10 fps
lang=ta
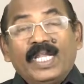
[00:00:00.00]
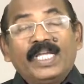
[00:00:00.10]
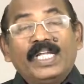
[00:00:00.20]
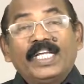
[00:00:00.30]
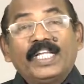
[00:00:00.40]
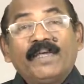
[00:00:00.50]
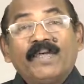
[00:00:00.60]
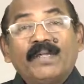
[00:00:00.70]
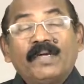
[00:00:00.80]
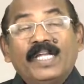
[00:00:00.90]
இன்றைக்கி நிறையவே
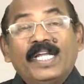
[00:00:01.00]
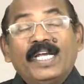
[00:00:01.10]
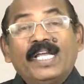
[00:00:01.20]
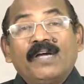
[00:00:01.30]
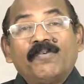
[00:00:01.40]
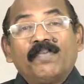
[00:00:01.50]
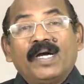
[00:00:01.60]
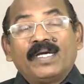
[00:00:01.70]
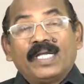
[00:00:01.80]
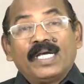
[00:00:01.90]
நம்ம நேரடியாகவும்
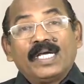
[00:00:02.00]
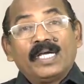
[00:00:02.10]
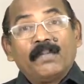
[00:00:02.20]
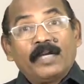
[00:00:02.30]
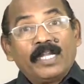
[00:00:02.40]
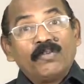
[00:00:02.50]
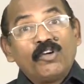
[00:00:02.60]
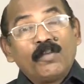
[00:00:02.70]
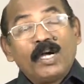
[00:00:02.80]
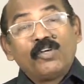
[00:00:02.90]
பார்க்குறாங்க
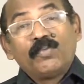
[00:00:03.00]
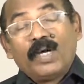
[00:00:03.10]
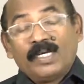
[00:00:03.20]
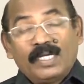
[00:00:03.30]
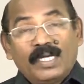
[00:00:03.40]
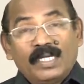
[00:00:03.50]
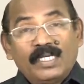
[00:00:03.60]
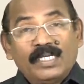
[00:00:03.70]
மறைமுகமாகவும் பார்க்குறாங்க